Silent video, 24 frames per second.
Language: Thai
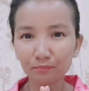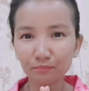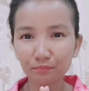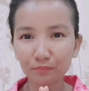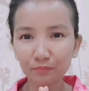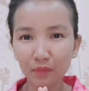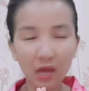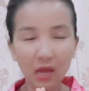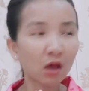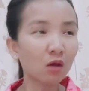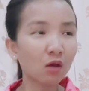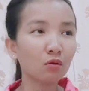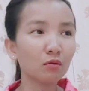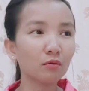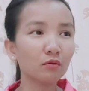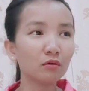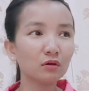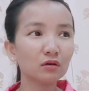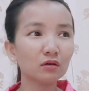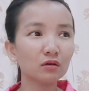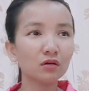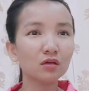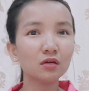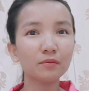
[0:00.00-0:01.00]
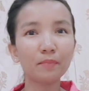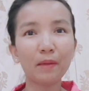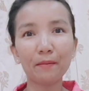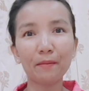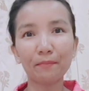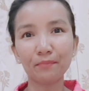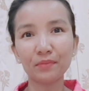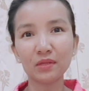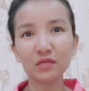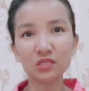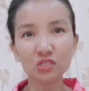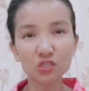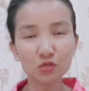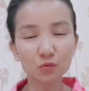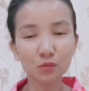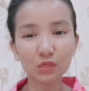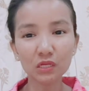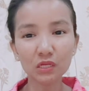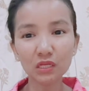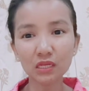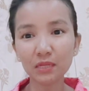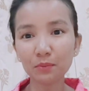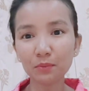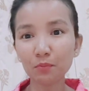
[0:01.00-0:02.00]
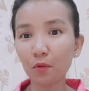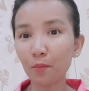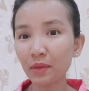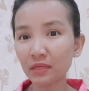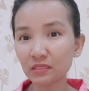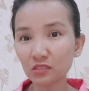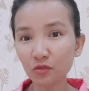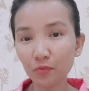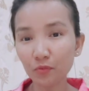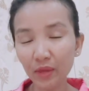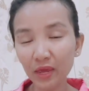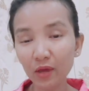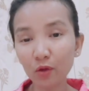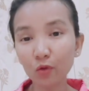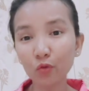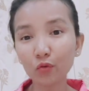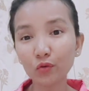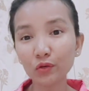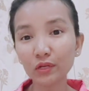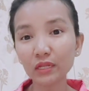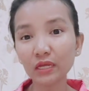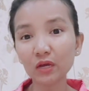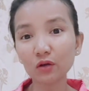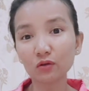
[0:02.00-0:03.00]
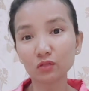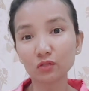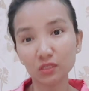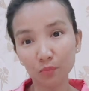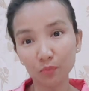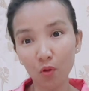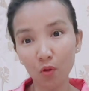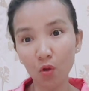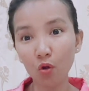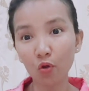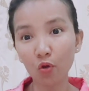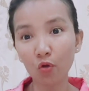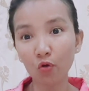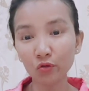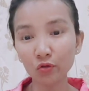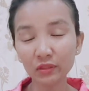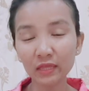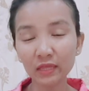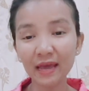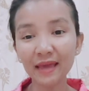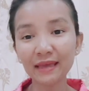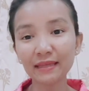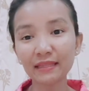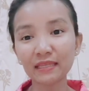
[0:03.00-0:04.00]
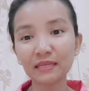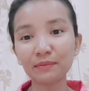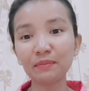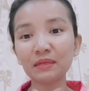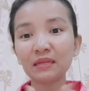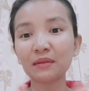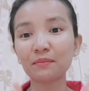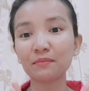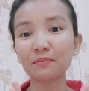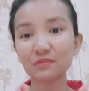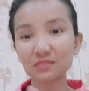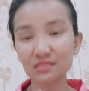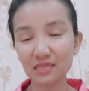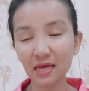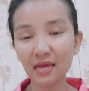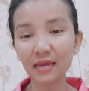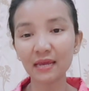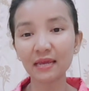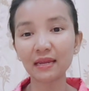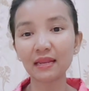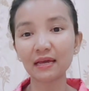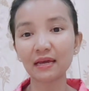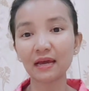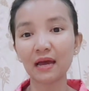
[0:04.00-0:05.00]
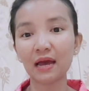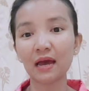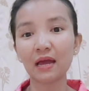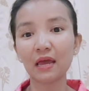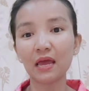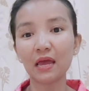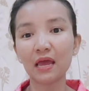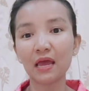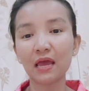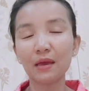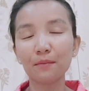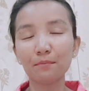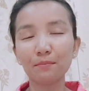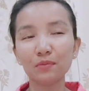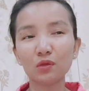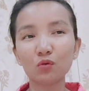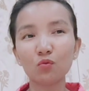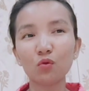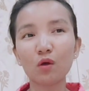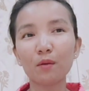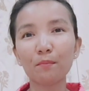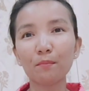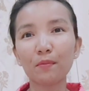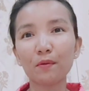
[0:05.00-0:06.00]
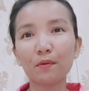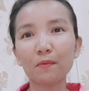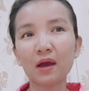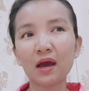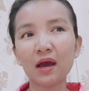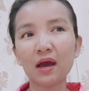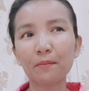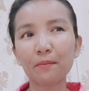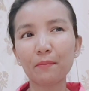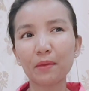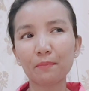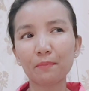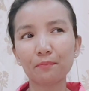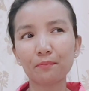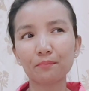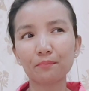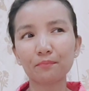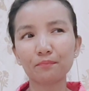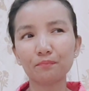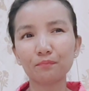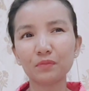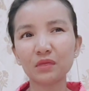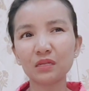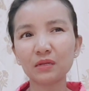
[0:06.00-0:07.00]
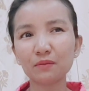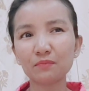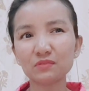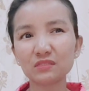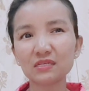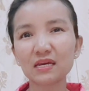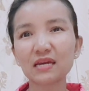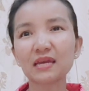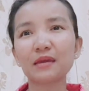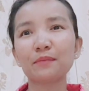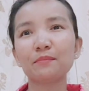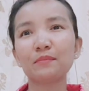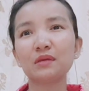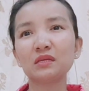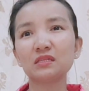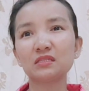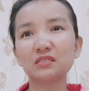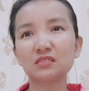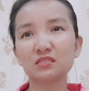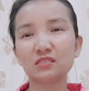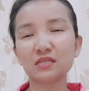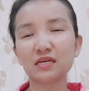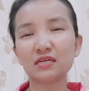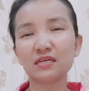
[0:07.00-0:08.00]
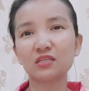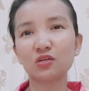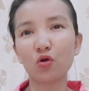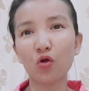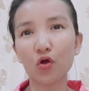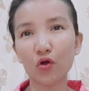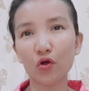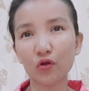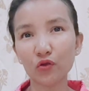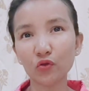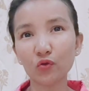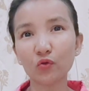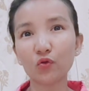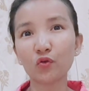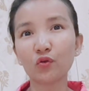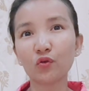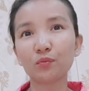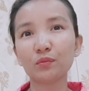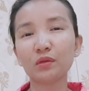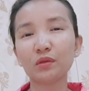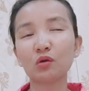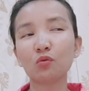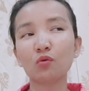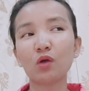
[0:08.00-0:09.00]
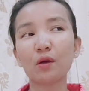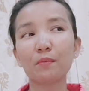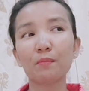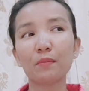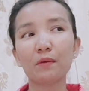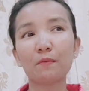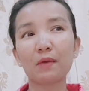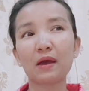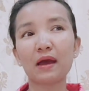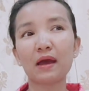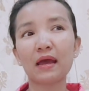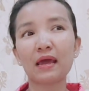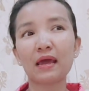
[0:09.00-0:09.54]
อ้าวคือแบบในชีวิตนี่บมเมนเศร้าแพ่คนเดียวที่พอคนไทยที่มีน้ำใจแล้วก็มีความแบบว่าแบบมีน้ำใจมีจิตใจที่อ่อนโยนมีความแบบว่า